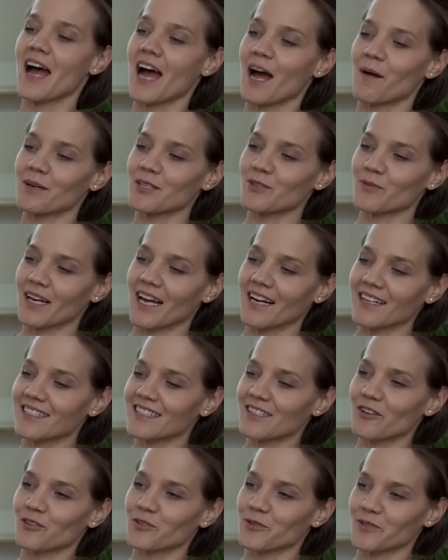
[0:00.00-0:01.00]
Aber solange
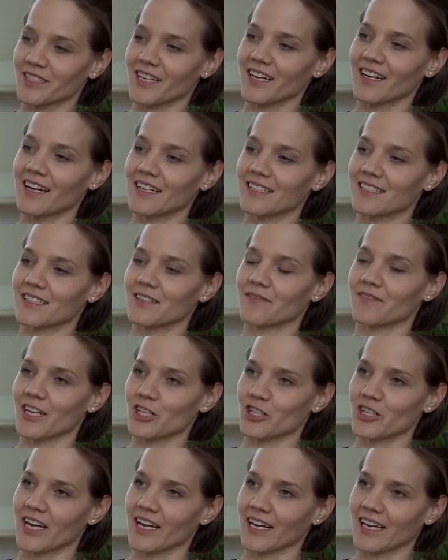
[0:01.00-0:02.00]
sie noch sozusagen als die
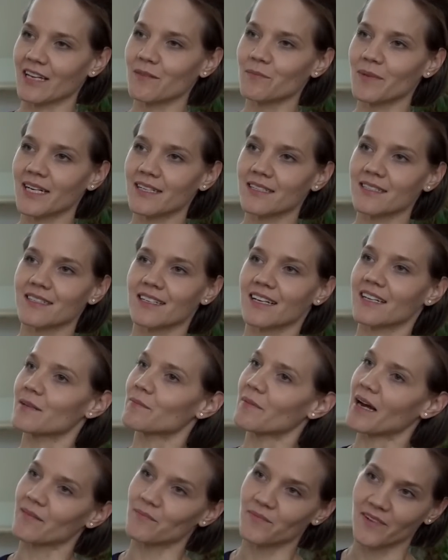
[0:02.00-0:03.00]
Flasche erkennbar ist, dann
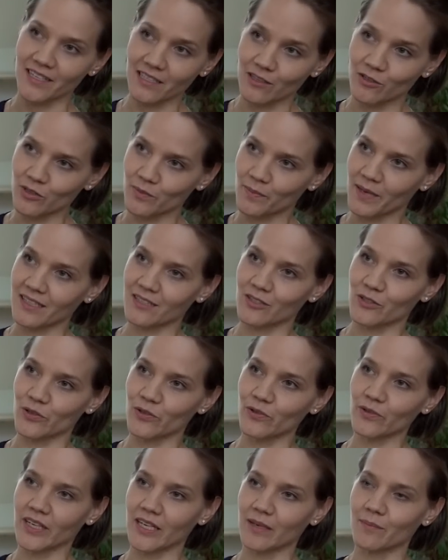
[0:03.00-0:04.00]
im Pfandautomaten
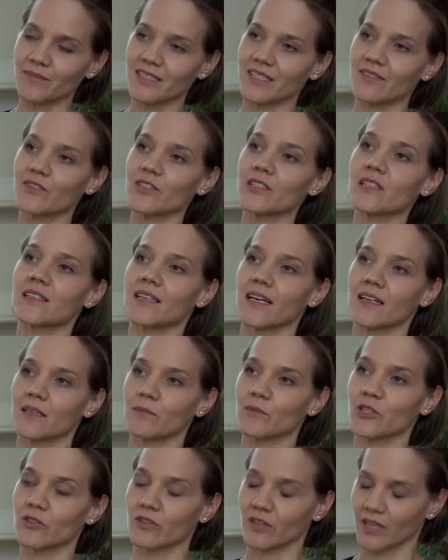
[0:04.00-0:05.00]
zurückgeben, die wird dann
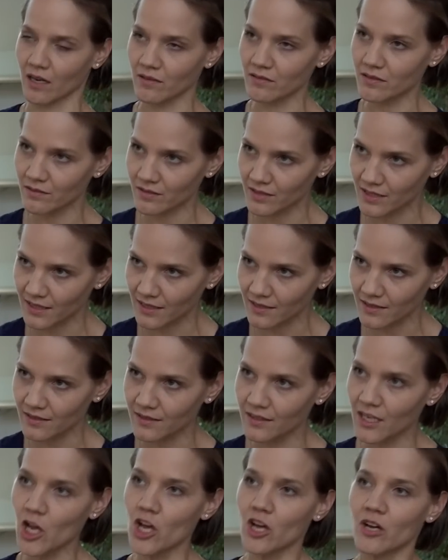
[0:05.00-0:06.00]
nämlich dort aussortiert
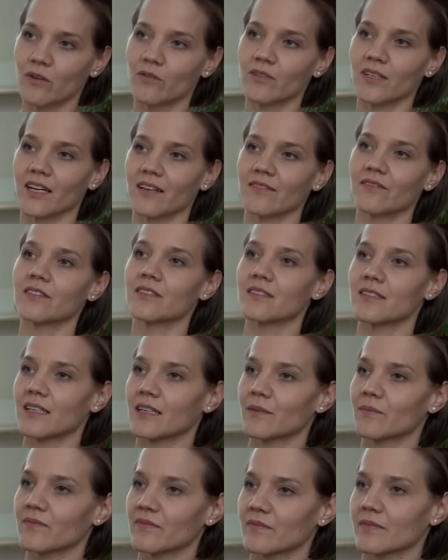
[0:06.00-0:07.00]
und dann wird sie
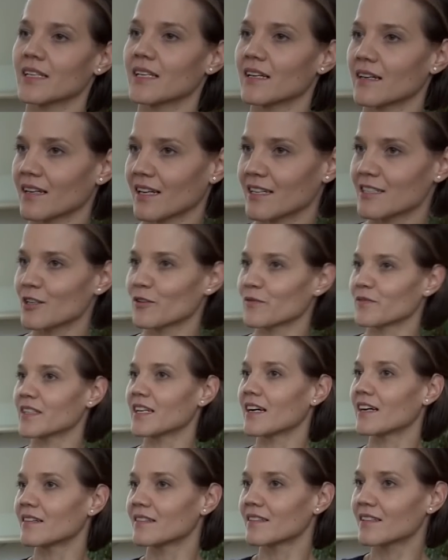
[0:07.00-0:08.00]
eben in den Kreislauf
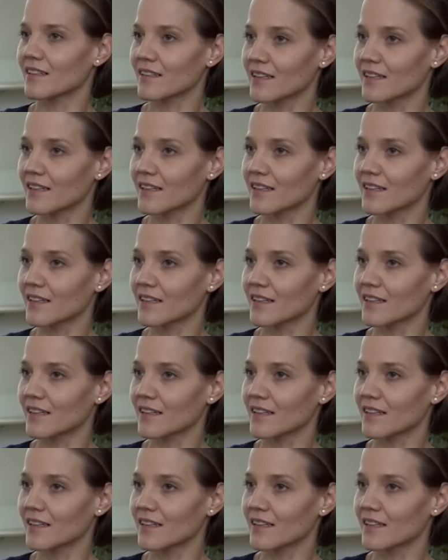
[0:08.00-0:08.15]
wieder